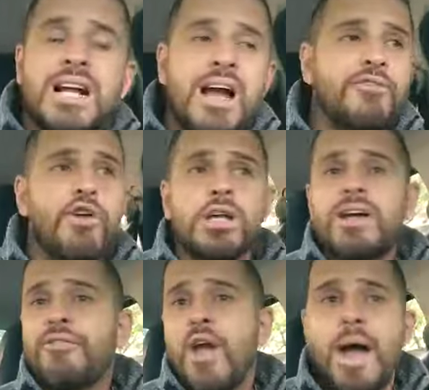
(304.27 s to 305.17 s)
da Gaviões
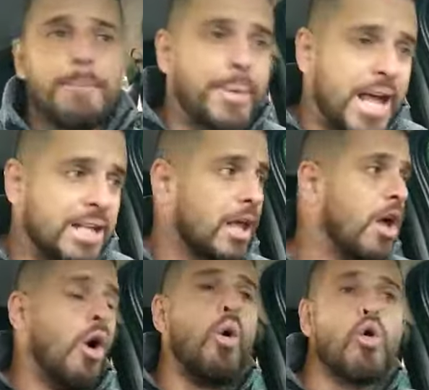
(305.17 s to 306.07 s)
da Fiel é preta.
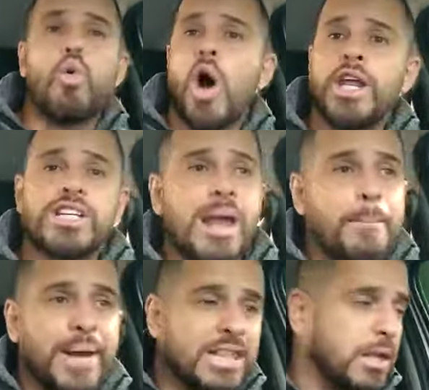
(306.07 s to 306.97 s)
O Corinthians é
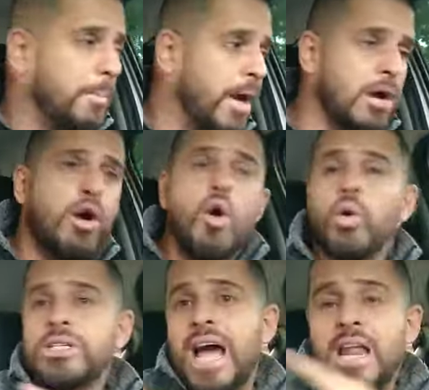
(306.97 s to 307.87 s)
preto e branco.
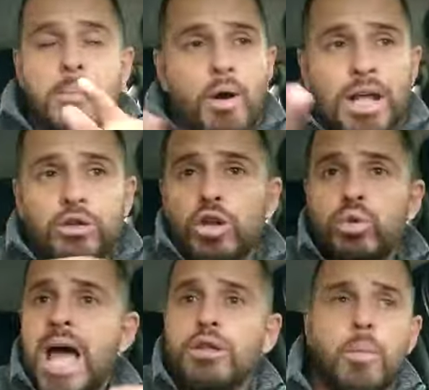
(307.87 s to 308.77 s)
Os alemão lá do
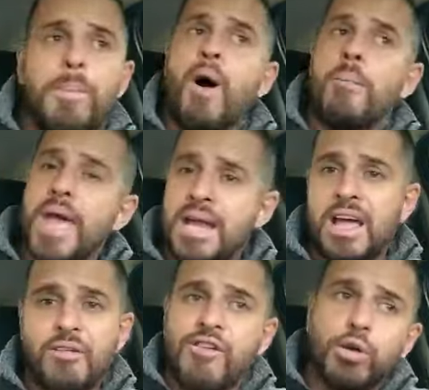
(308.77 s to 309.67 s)
outro lado, o Palmeiras,
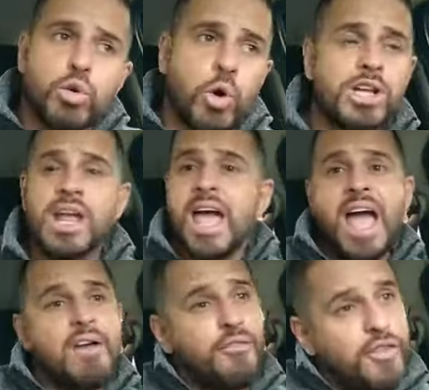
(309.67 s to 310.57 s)
rival do Corinthians,
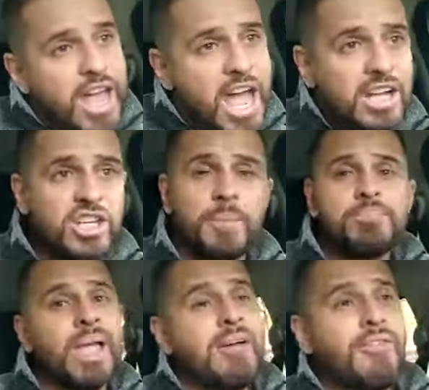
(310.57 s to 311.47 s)
é verde.
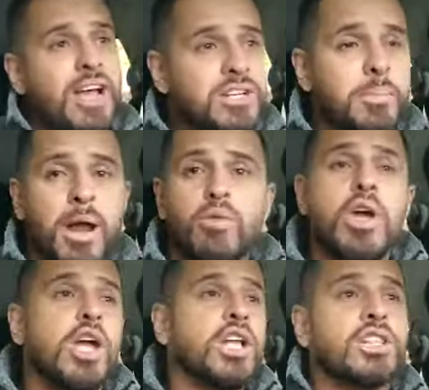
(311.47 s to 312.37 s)
É verde e branco.
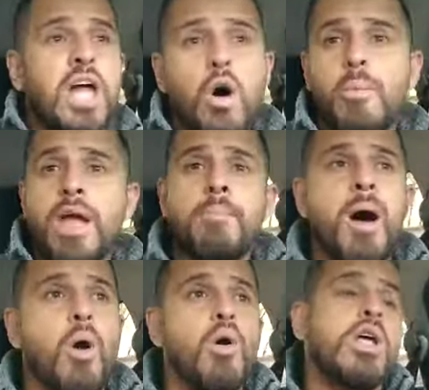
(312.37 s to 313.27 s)
Então, meu
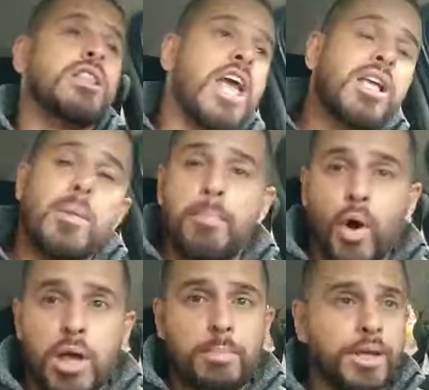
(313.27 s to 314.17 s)
irmão, tem que
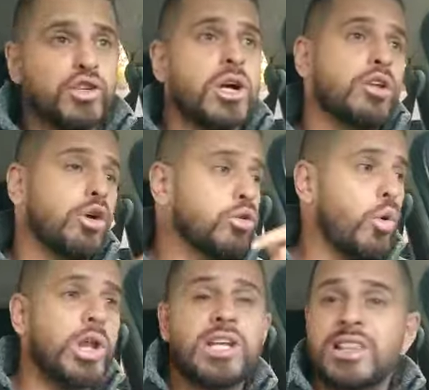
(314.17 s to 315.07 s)
proibir jogador do
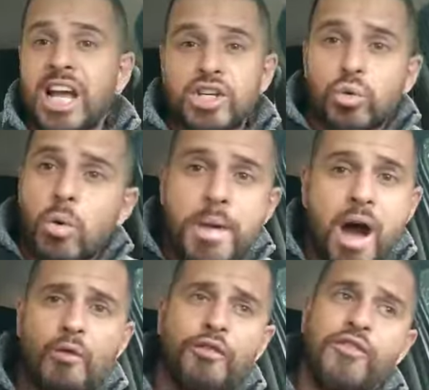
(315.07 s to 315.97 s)
Corinthians até de comer
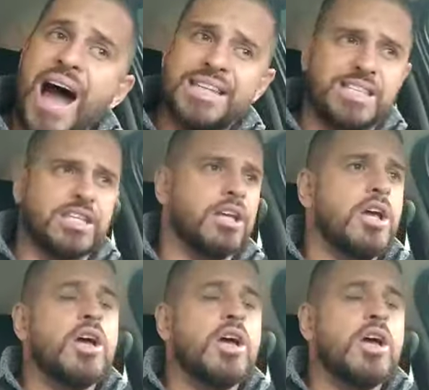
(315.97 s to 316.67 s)
alface.